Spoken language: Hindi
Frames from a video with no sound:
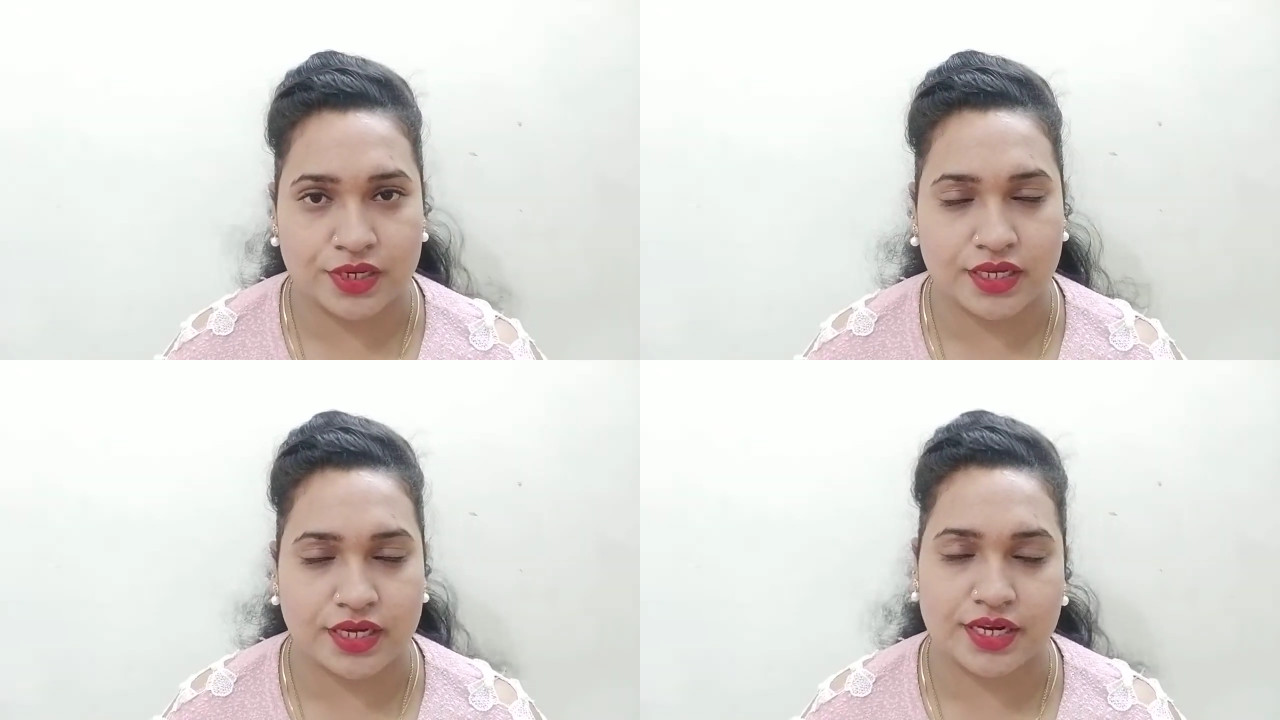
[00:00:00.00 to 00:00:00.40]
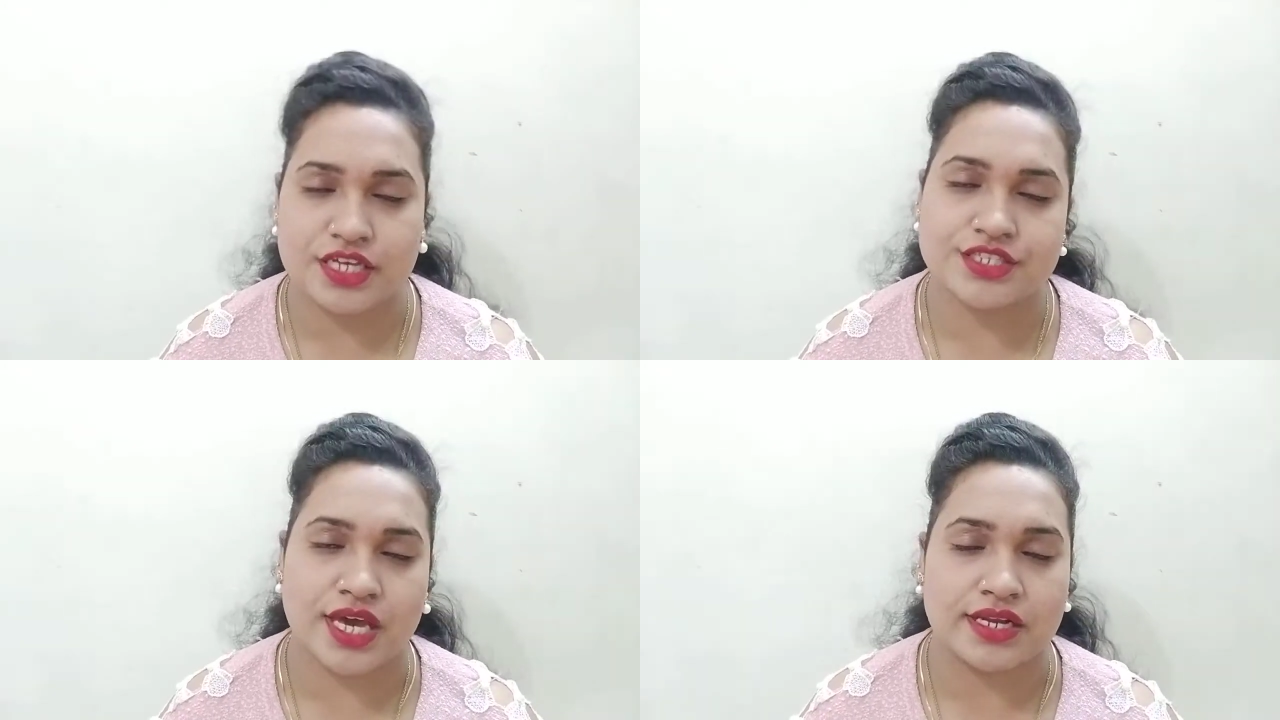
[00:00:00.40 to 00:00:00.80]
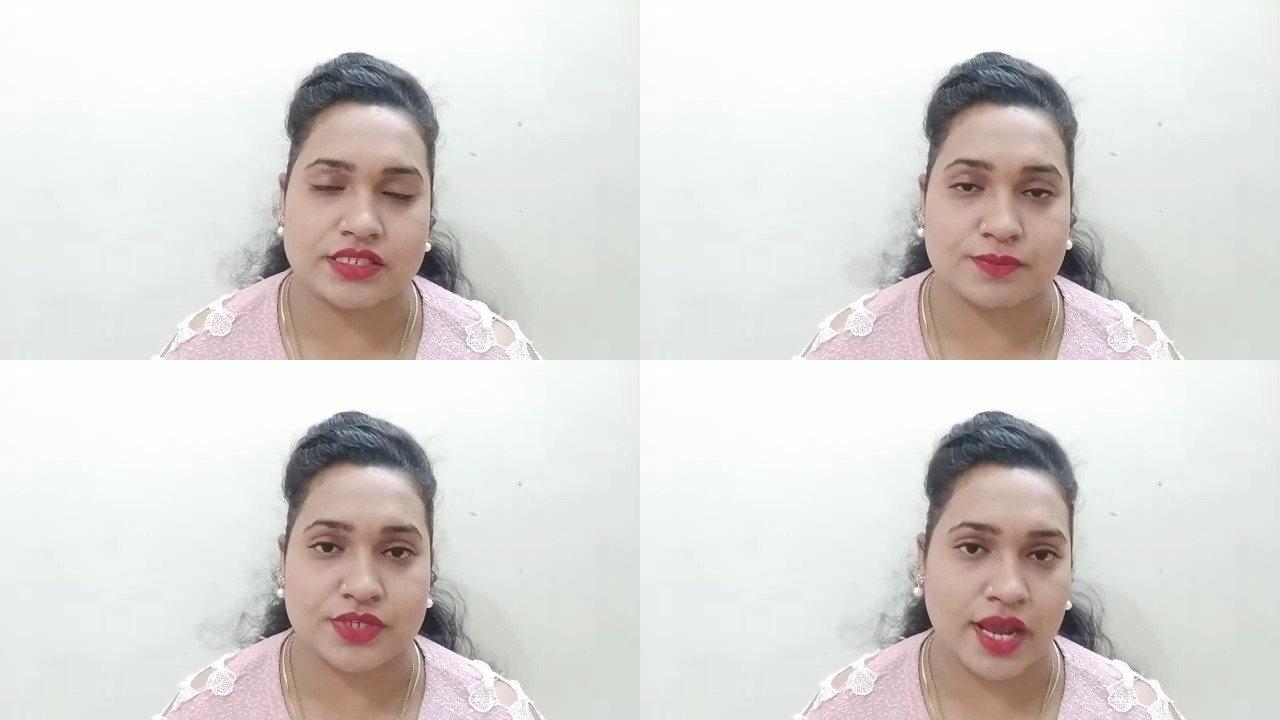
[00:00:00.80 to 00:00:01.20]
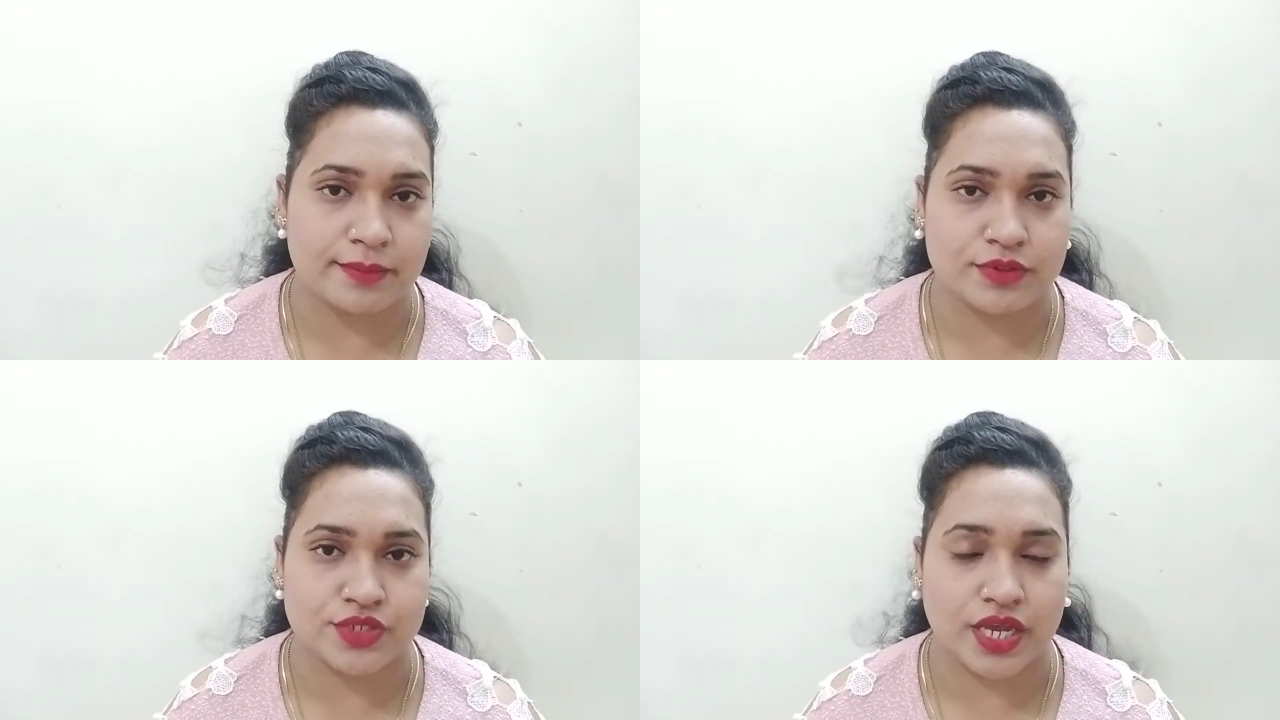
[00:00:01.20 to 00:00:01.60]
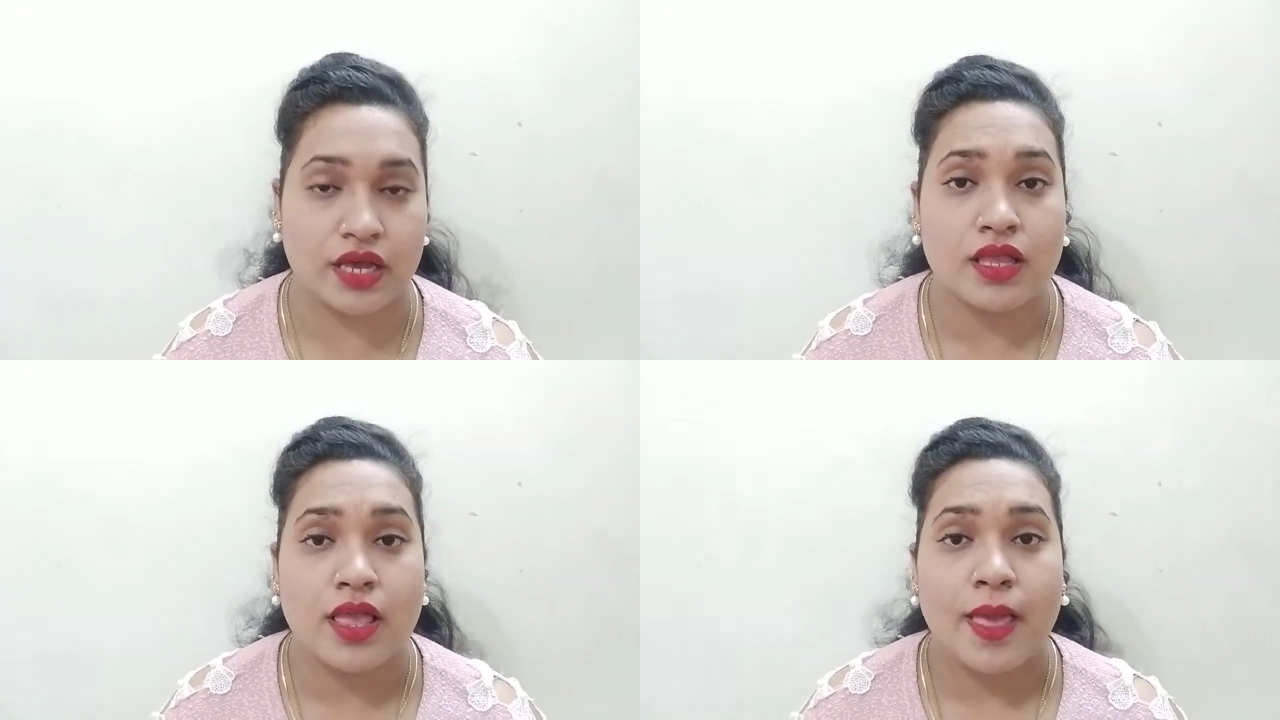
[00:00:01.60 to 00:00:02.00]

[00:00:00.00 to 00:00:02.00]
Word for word: क्लिक करना है चैनल सब्सक्राइब हो जाएगा